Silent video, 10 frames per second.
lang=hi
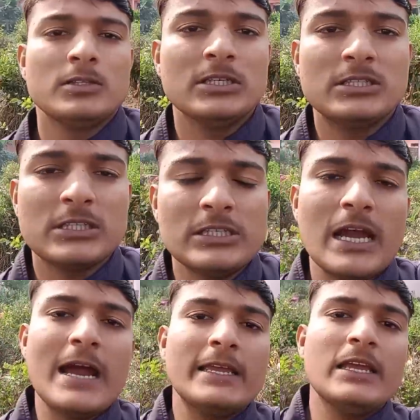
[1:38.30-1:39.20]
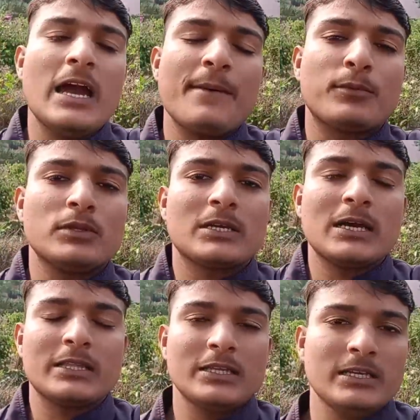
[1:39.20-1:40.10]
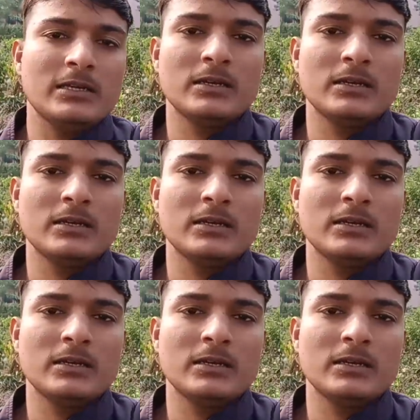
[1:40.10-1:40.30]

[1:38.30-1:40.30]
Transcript: जैसे कि आइए आपको दिखाते हैं